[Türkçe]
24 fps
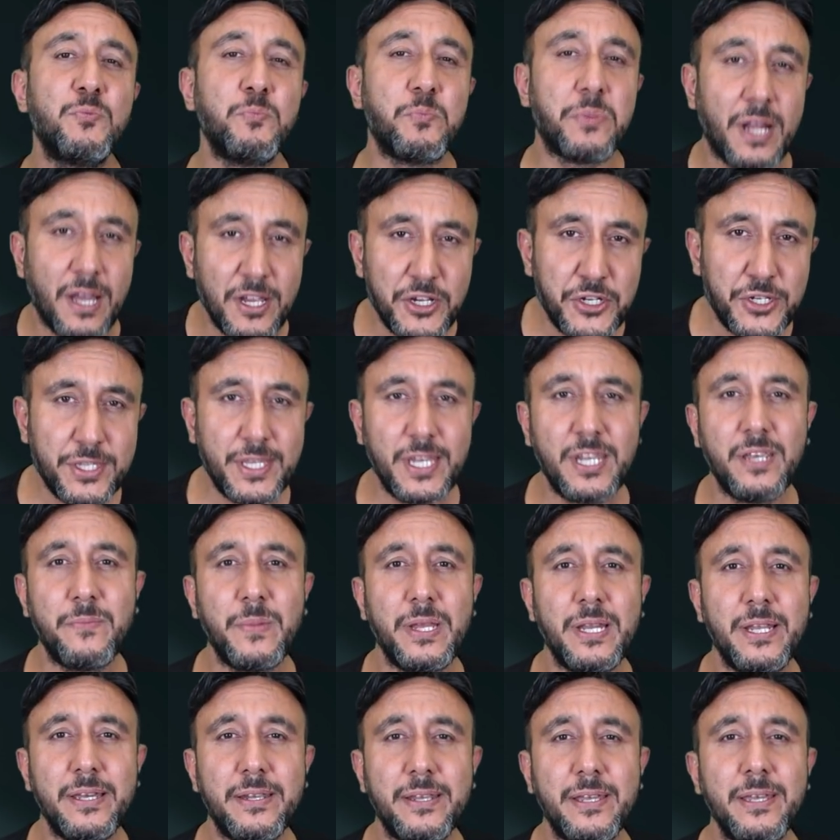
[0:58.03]
branş
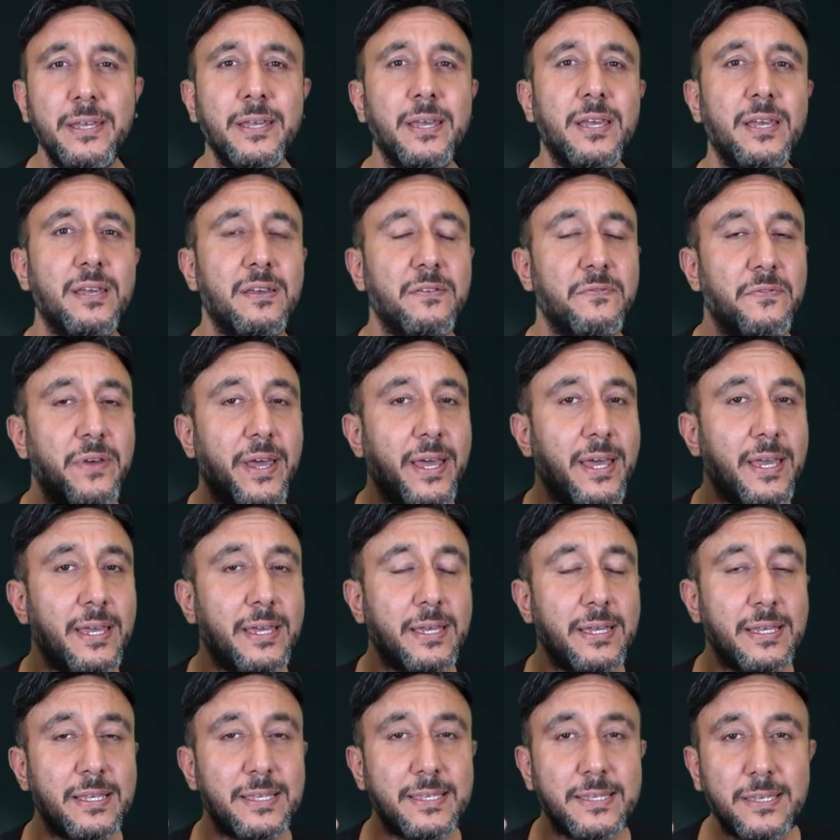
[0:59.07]
denemeleri, ve
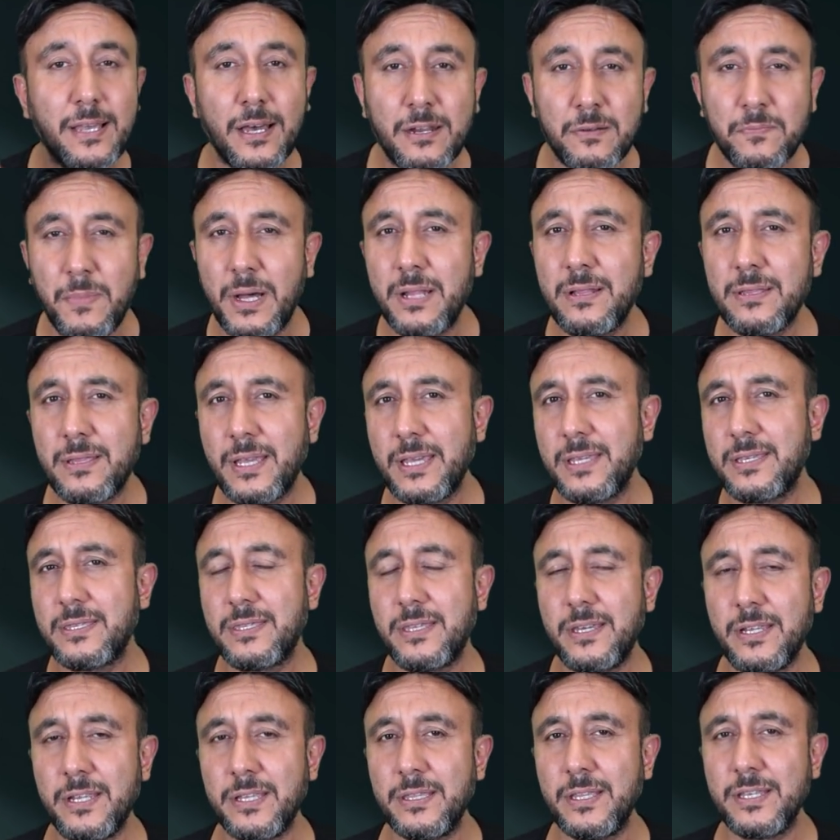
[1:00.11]
sarmal
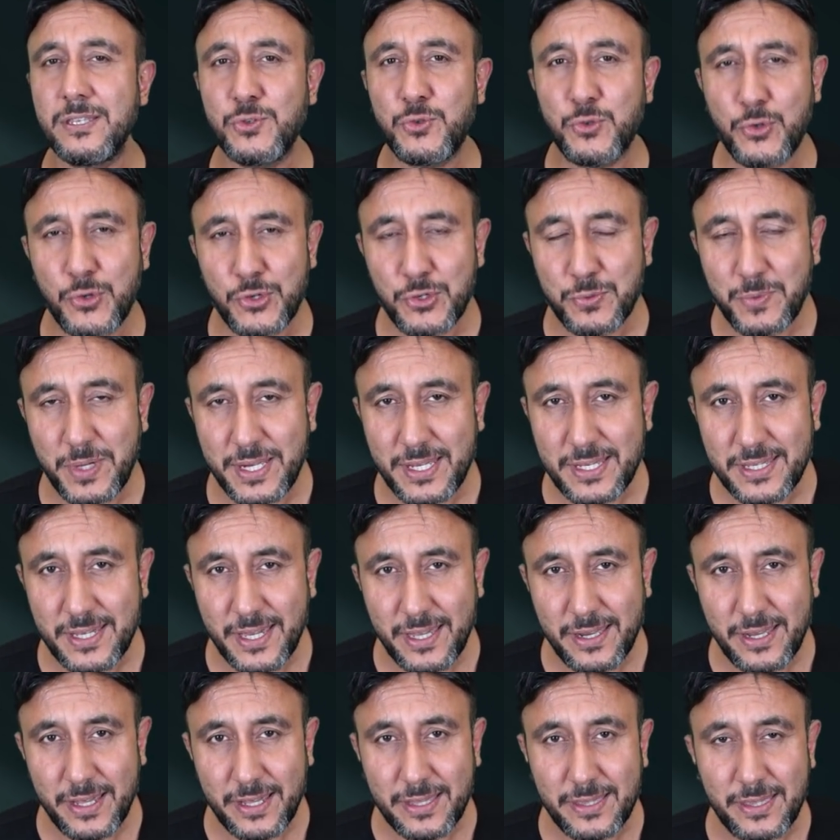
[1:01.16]
testleri nasıl çözmeniz
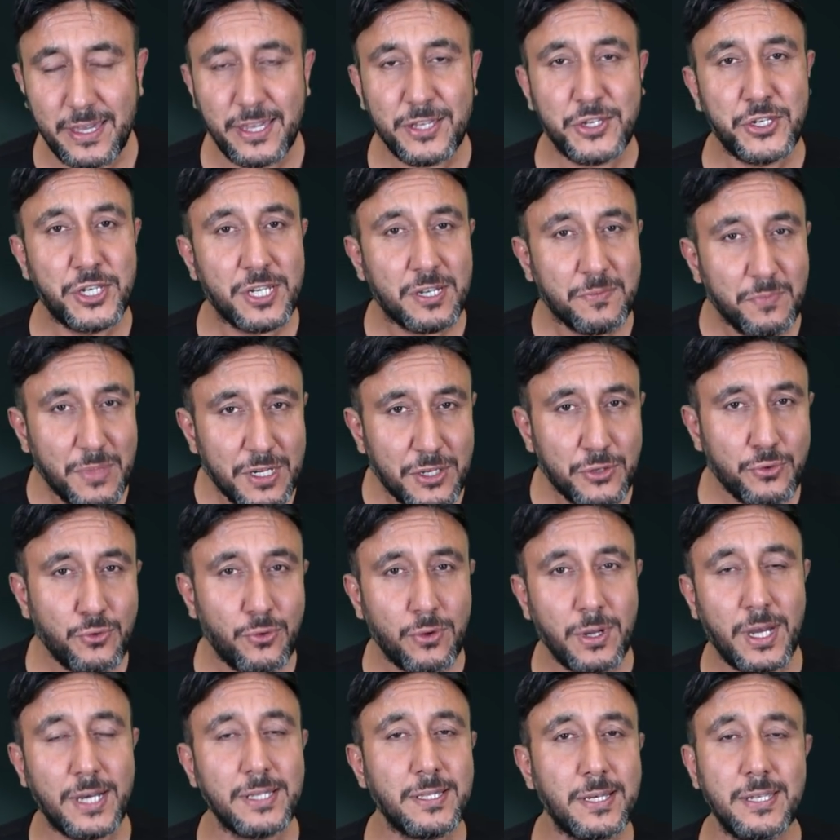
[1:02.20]
gerektiği, çıkmış
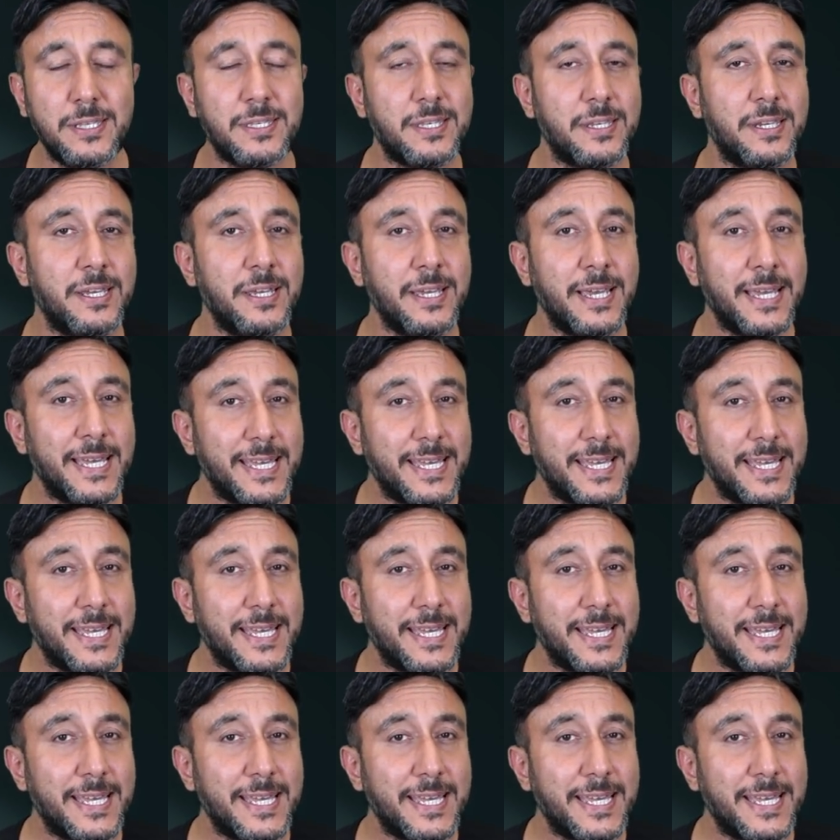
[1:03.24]
soru analizini